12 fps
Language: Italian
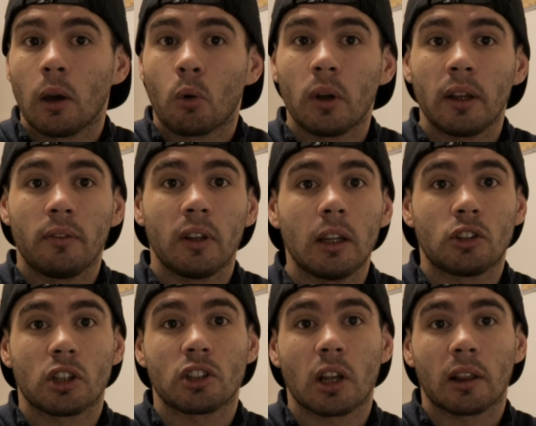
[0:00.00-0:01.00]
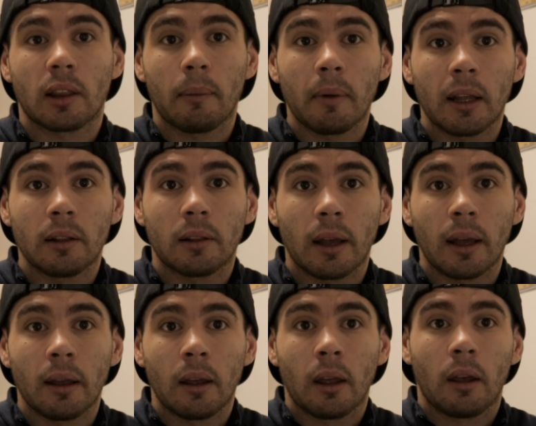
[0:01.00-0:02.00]
Quindi vi dice
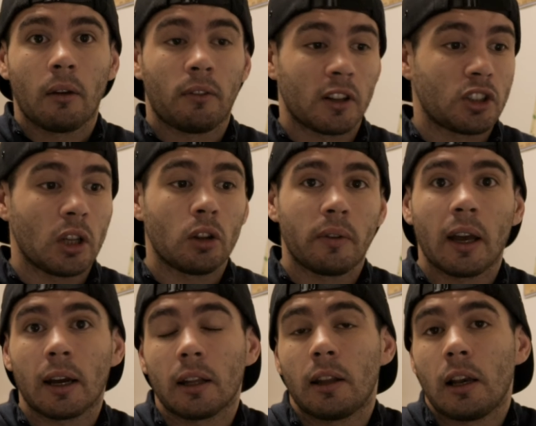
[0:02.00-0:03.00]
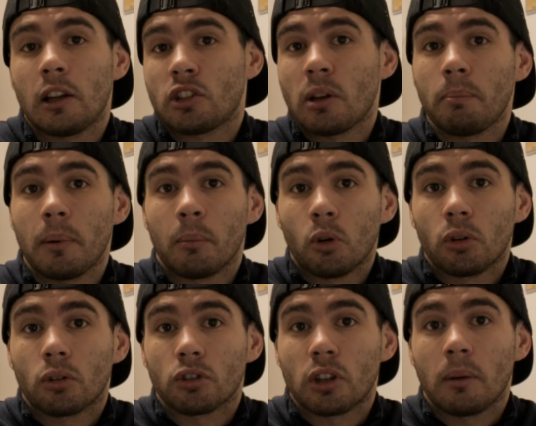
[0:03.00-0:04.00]
esattamente, facendovi anche degli esempi
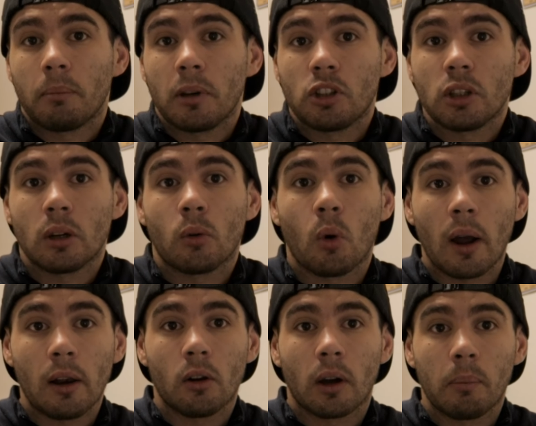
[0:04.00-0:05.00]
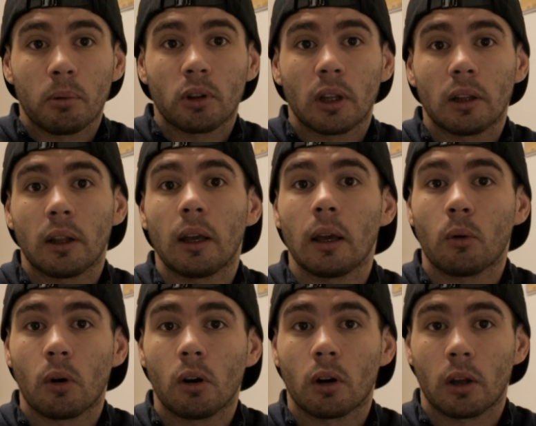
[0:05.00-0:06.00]
molto semplici, quello che potete e
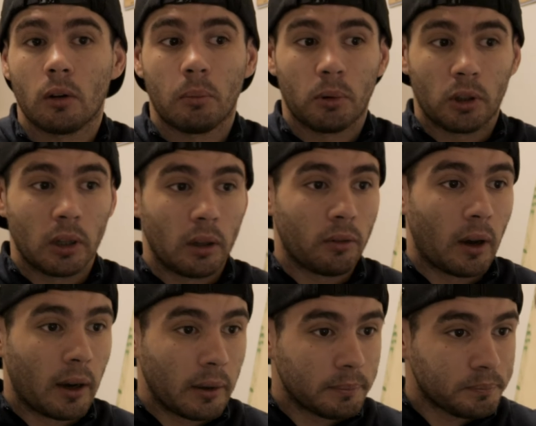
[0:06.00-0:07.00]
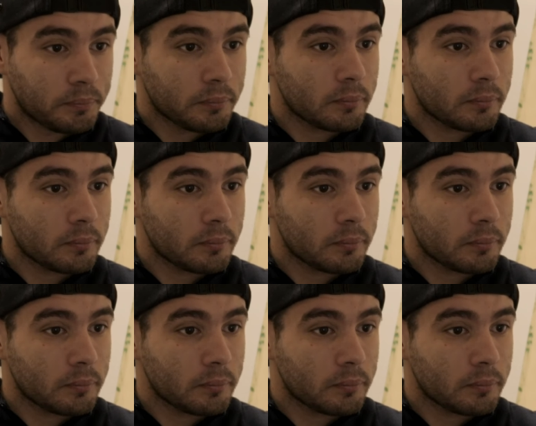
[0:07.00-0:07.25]
quello che non potete fare.